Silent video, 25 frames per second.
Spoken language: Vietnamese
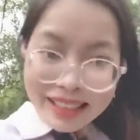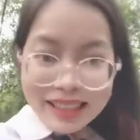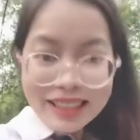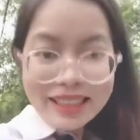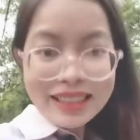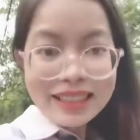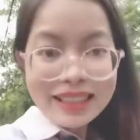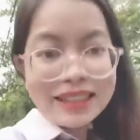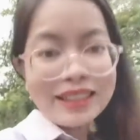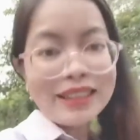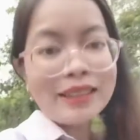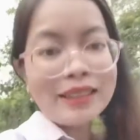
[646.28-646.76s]

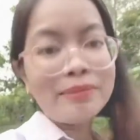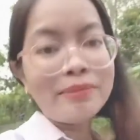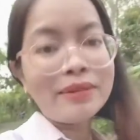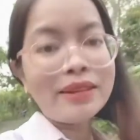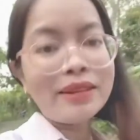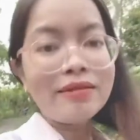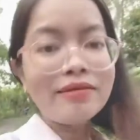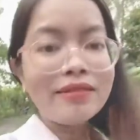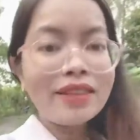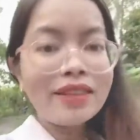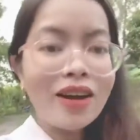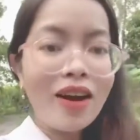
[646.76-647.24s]
là chim
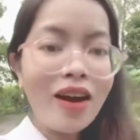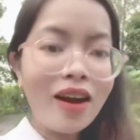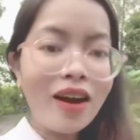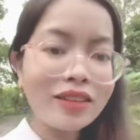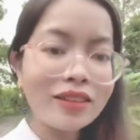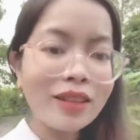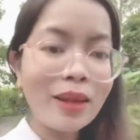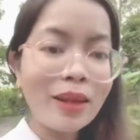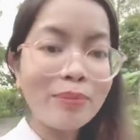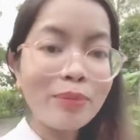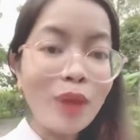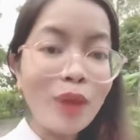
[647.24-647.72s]
tiktok
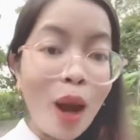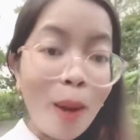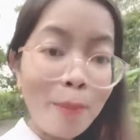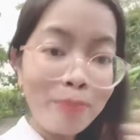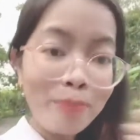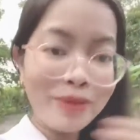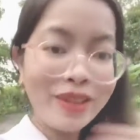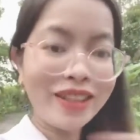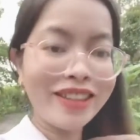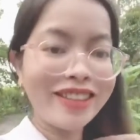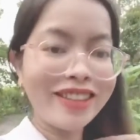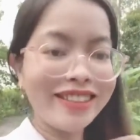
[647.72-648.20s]
top top
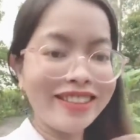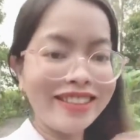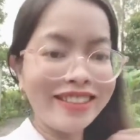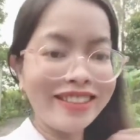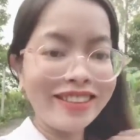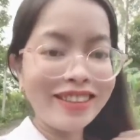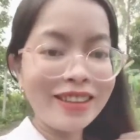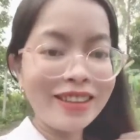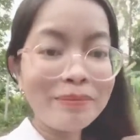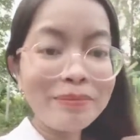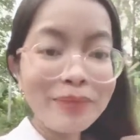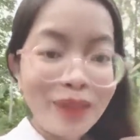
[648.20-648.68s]

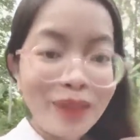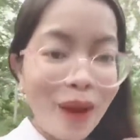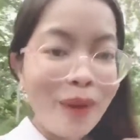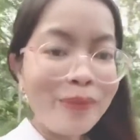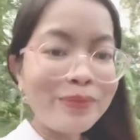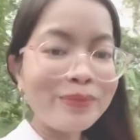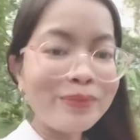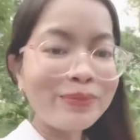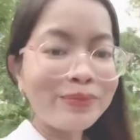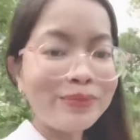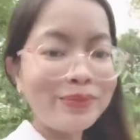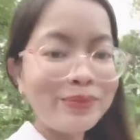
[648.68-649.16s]
top top